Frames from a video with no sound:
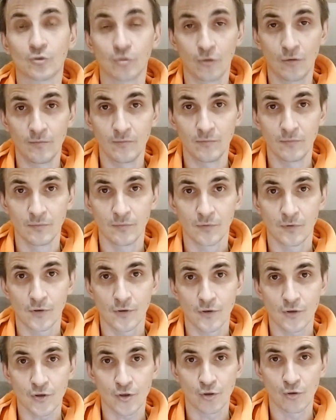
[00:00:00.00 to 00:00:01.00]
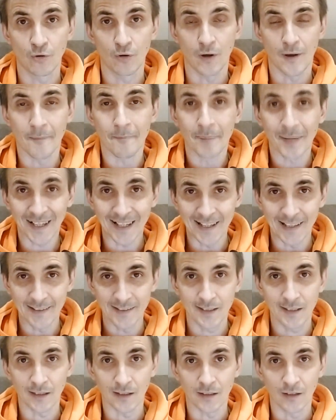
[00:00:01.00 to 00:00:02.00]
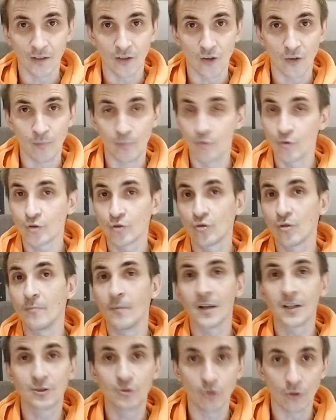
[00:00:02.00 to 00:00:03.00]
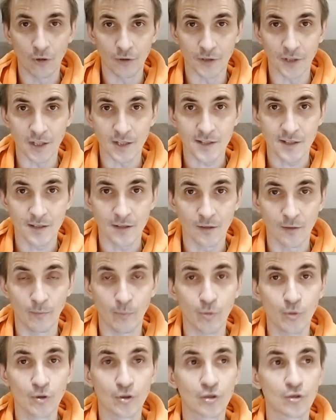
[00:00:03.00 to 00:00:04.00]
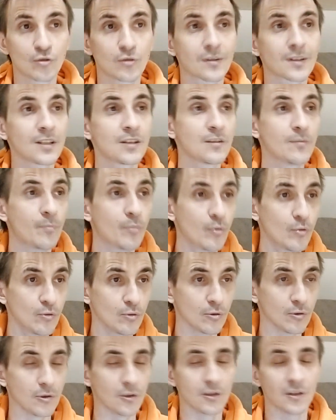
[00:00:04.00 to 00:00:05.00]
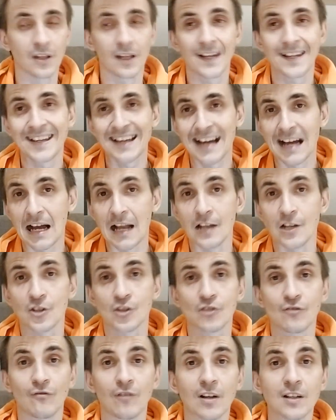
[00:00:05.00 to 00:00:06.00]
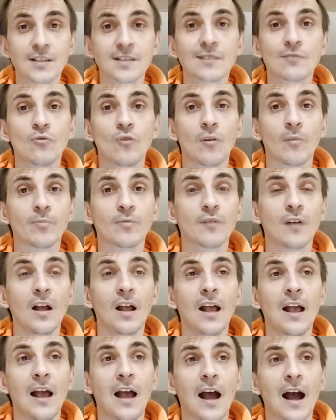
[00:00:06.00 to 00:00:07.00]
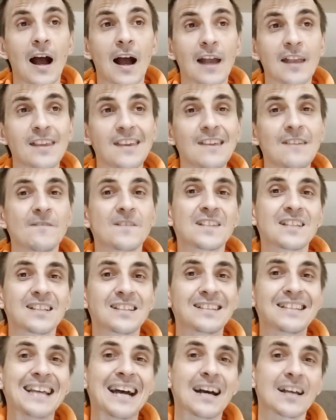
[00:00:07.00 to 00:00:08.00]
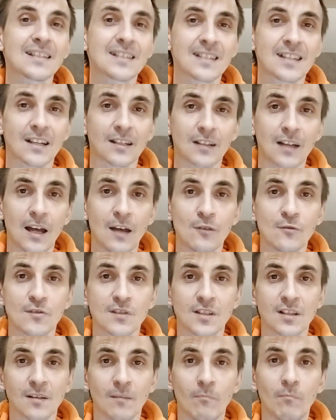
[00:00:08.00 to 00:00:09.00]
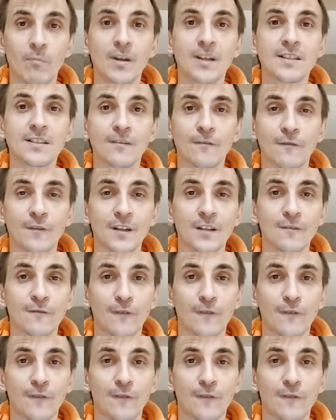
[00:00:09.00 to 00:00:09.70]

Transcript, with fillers: том, что бренды, будь то Макдональдс, будь то Red Bull, L'Oreal, Schwarzkopf, они всегда стараются быть в